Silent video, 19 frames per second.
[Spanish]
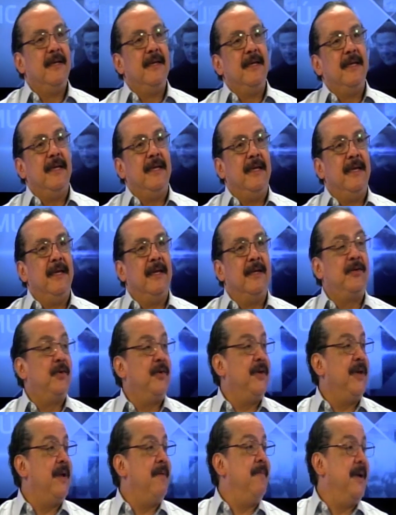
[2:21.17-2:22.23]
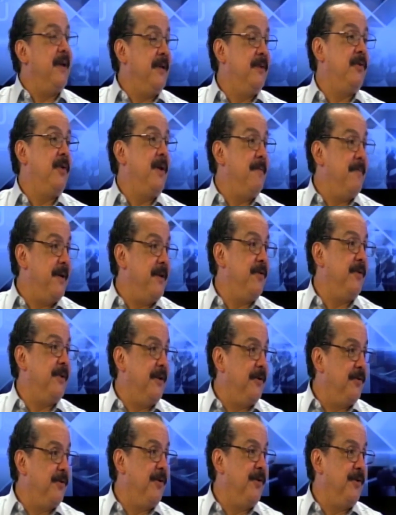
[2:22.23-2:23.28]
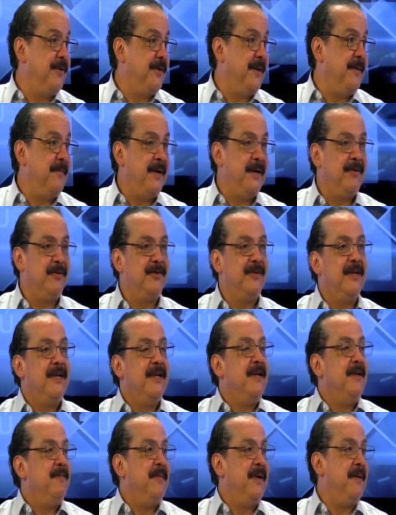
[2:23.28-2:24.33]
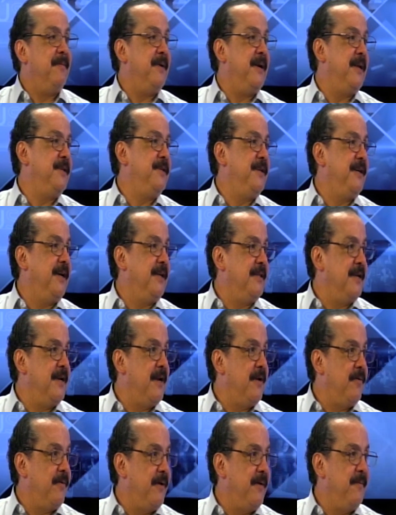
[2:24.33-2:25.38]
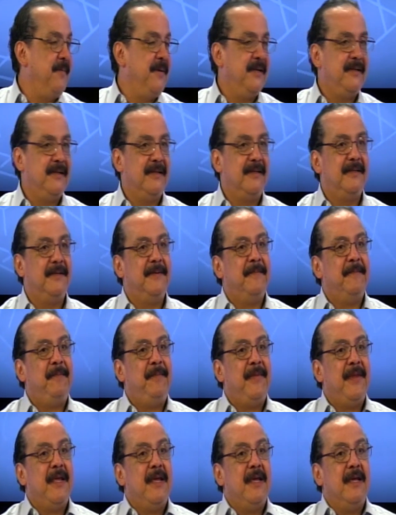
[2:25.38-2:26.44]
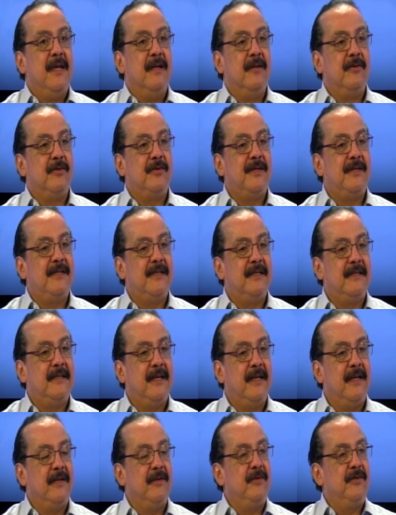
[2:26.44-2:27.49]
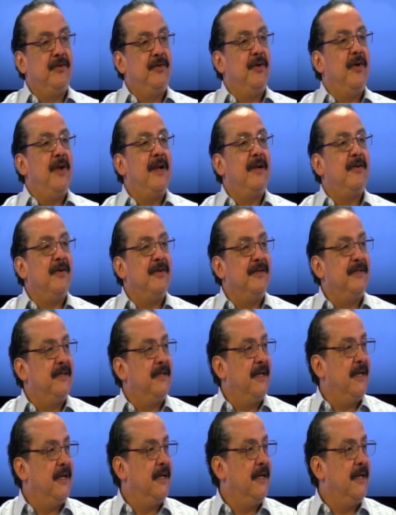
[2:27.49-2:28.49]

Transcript: y soy, el, y soy el mayor de todos los hermanos. Mi hermana chica tenía nueve meses. Entonces, este, yo al ¿Cuántos hermanos